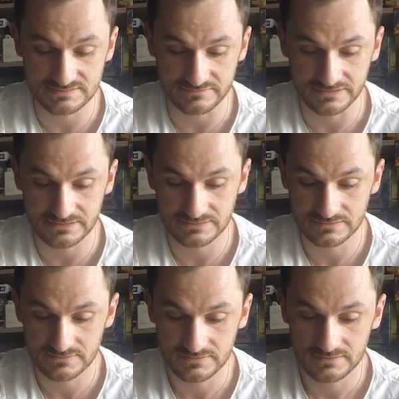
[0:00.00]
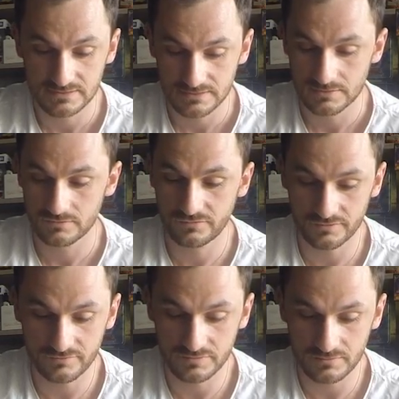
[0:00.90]
c'est vrai.
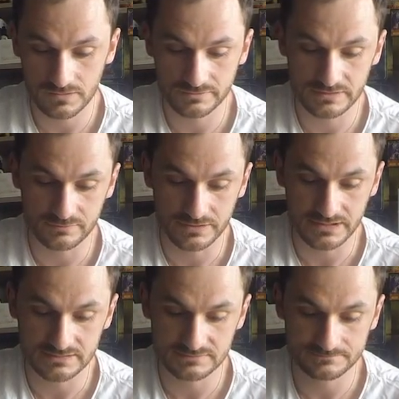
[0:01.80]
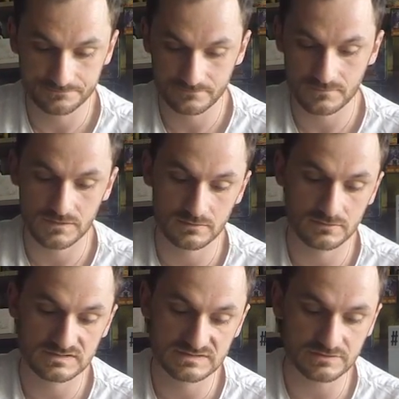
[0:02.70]
Force de miroir de la noyade.
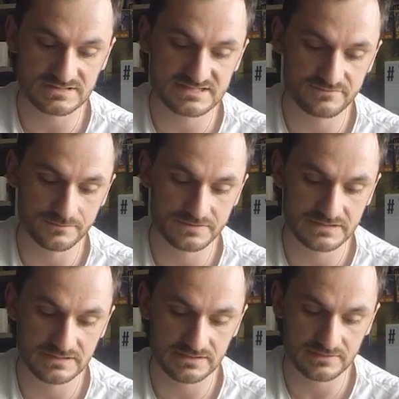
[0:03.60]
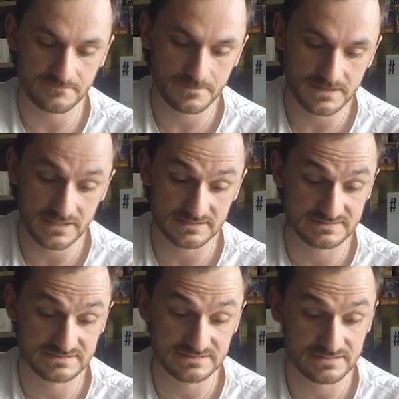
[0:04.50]
Sorcier vampire et la
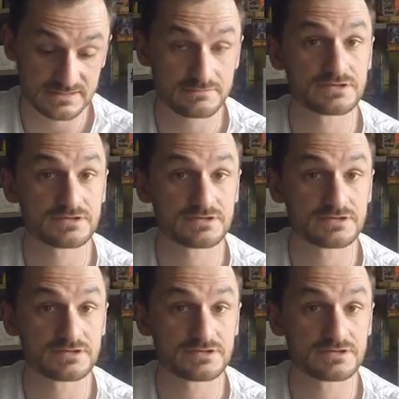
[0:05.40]
citadelle